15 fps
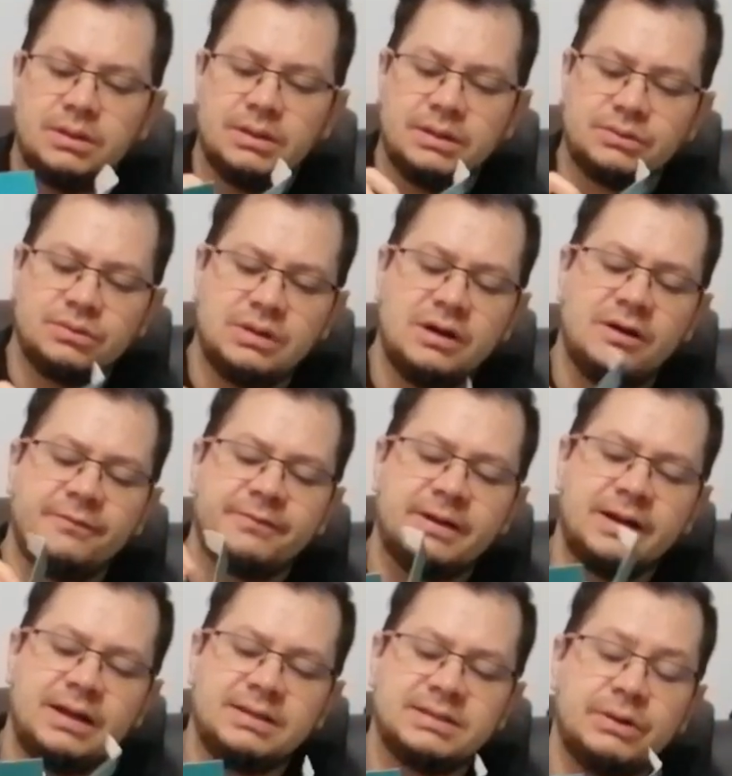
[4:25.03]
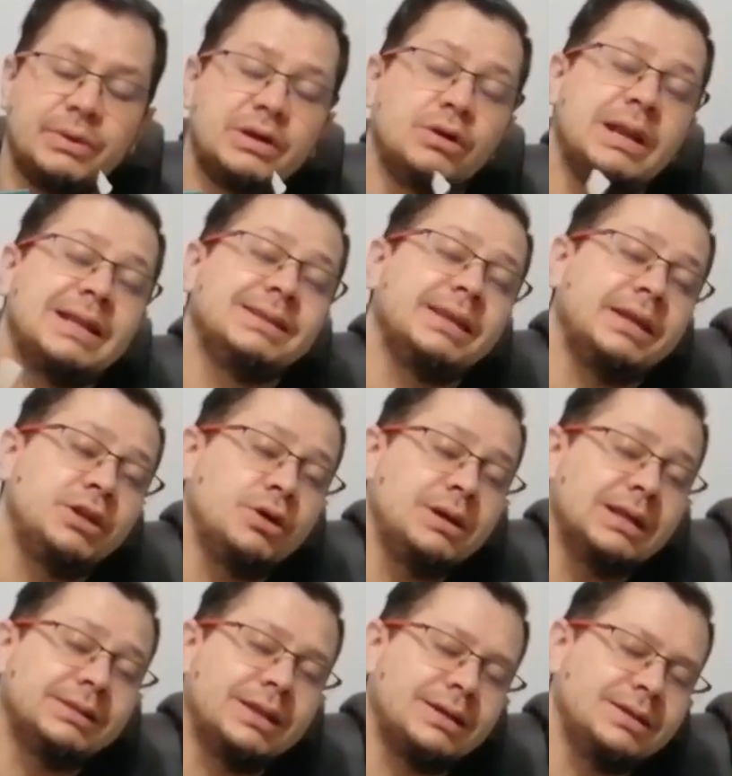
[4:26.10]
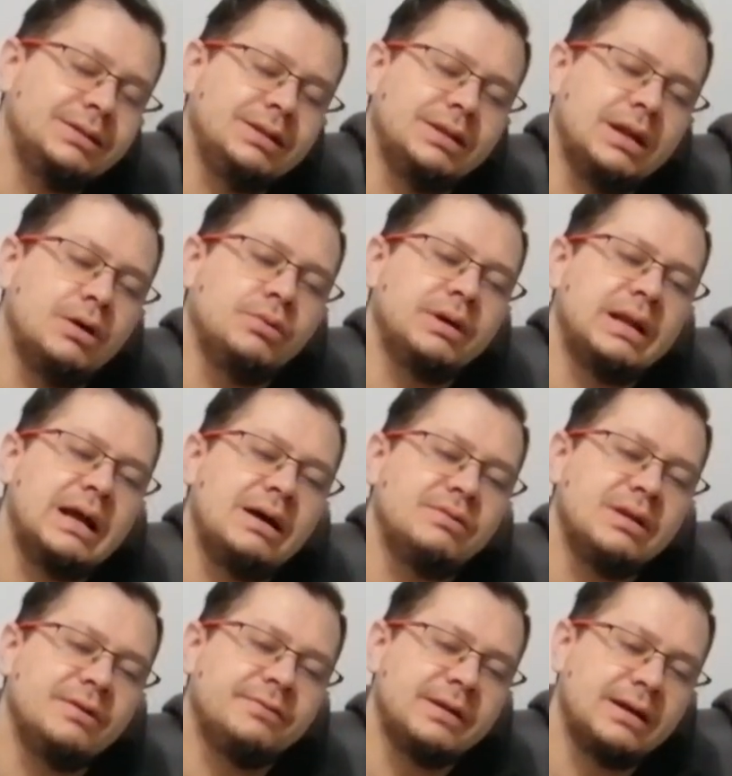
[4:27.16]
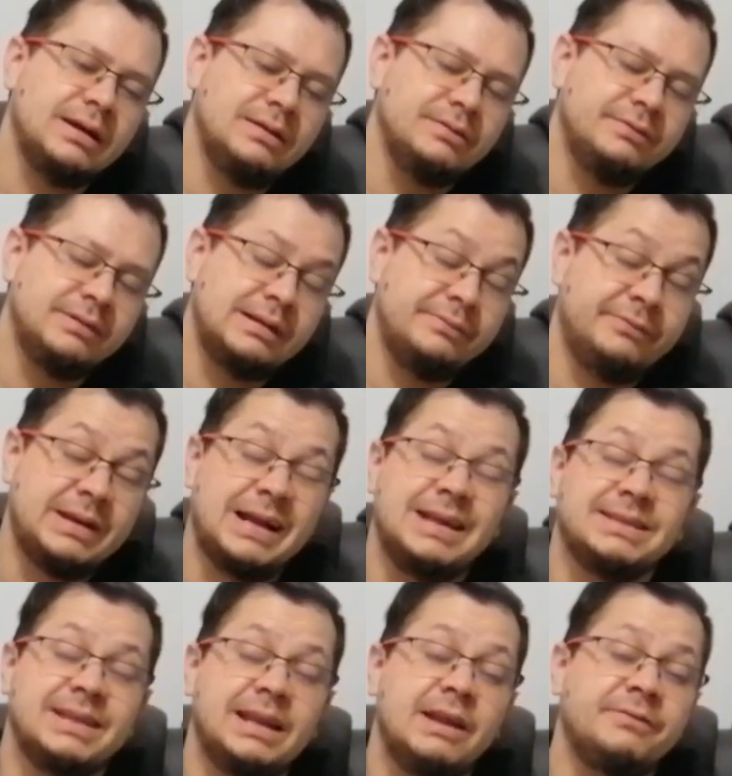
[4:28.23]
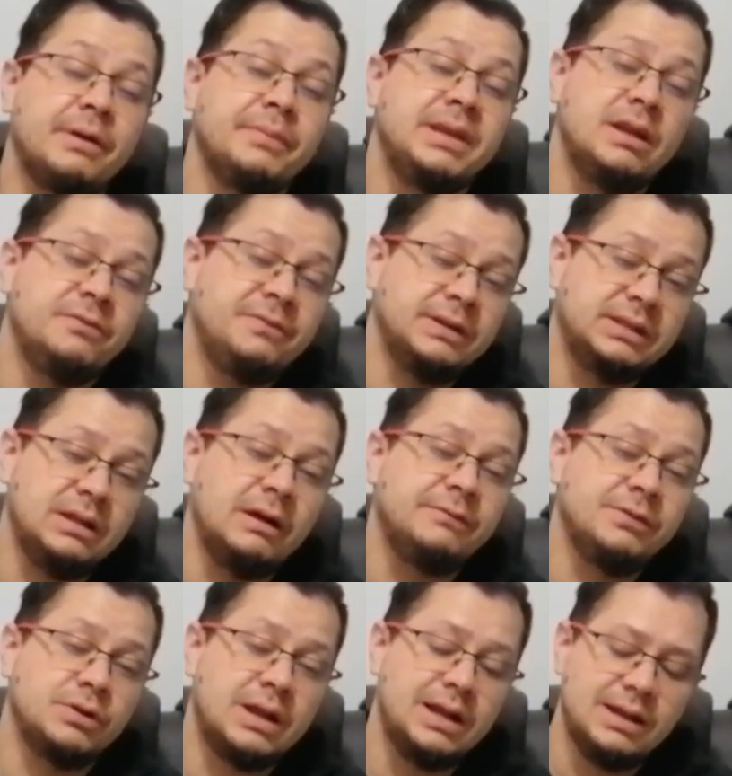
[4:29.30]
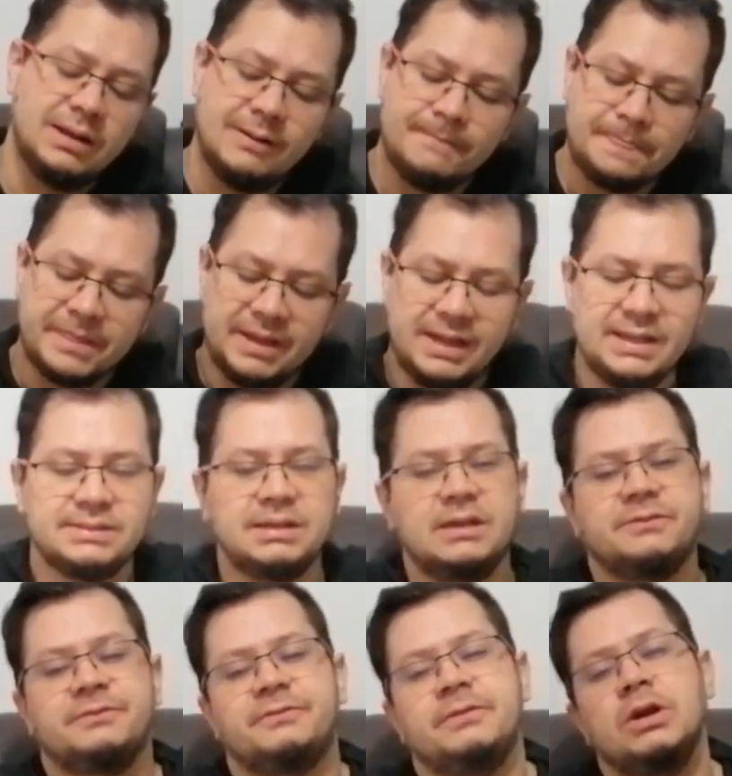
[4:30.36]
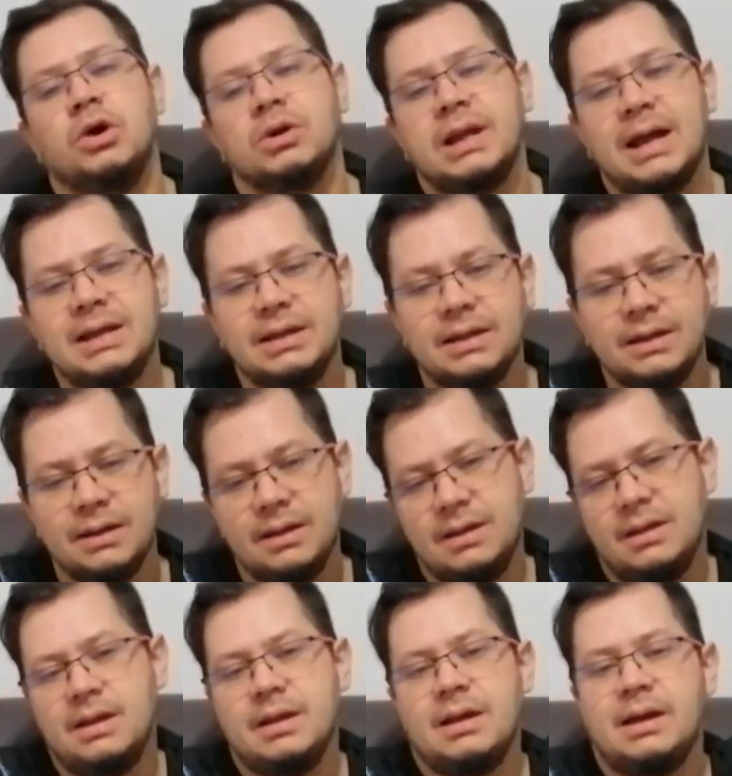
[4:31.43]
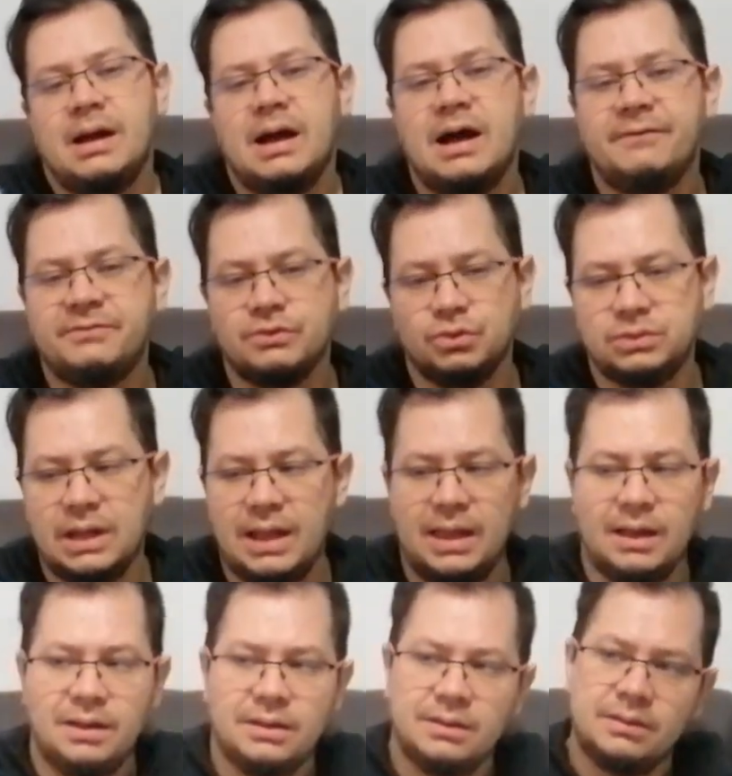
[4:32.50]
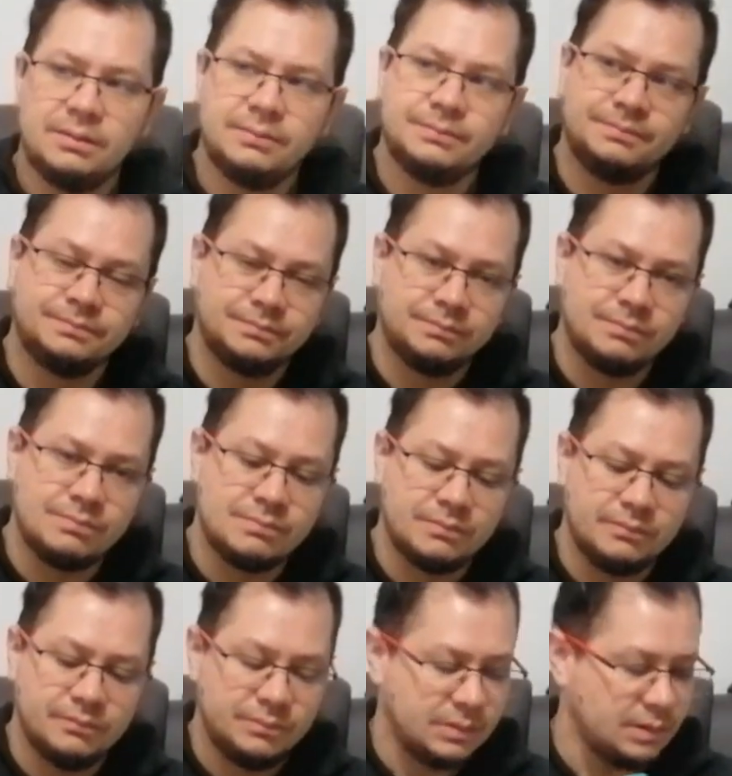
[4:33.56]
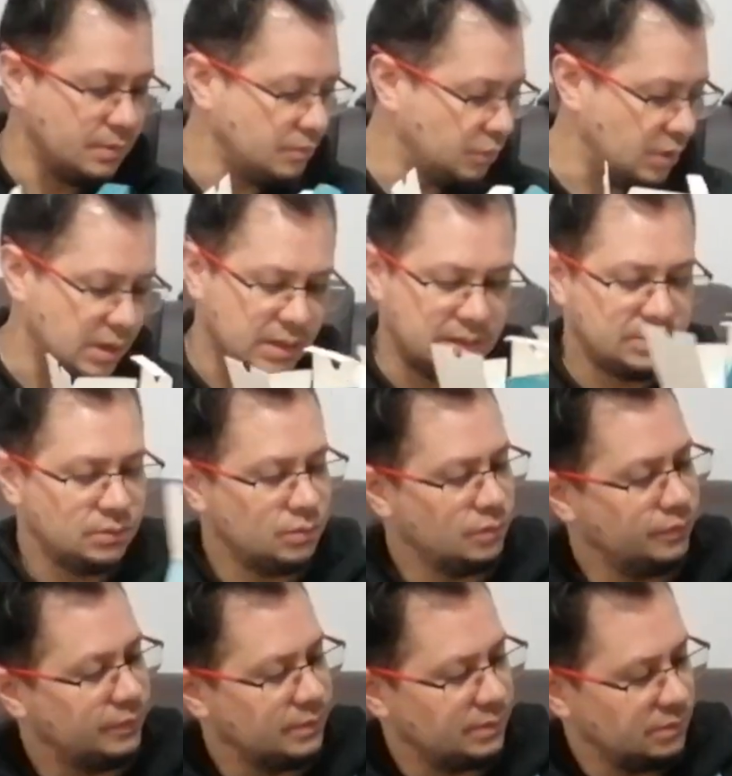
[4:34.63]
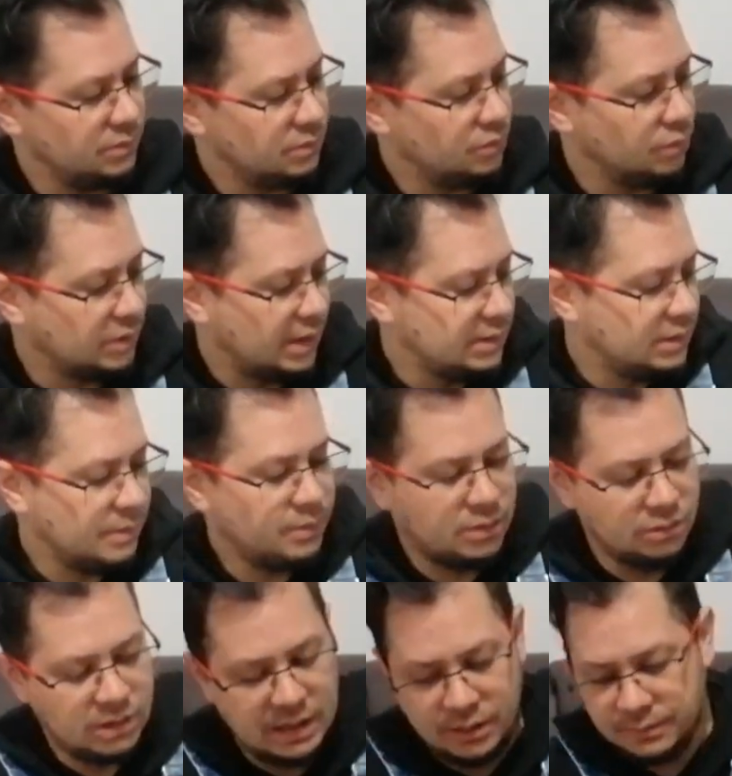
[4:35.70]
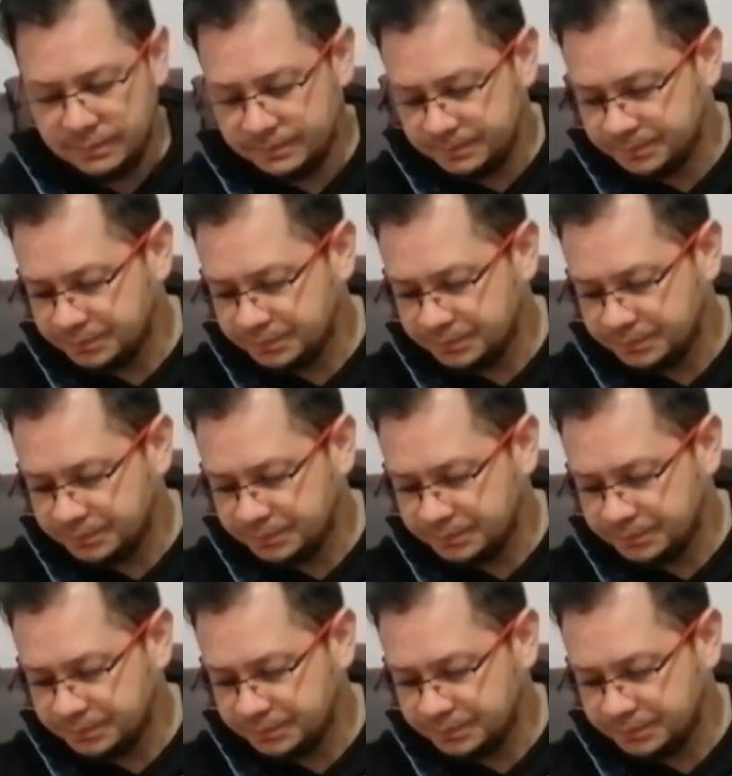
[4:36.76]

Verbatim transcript: Es una fragancia, bueno, la anterior, la Eternity Now, era una fragancia de la familia olfativa floral. Esta es floral afrutada. Voy a dejar su, su cajita por un lado.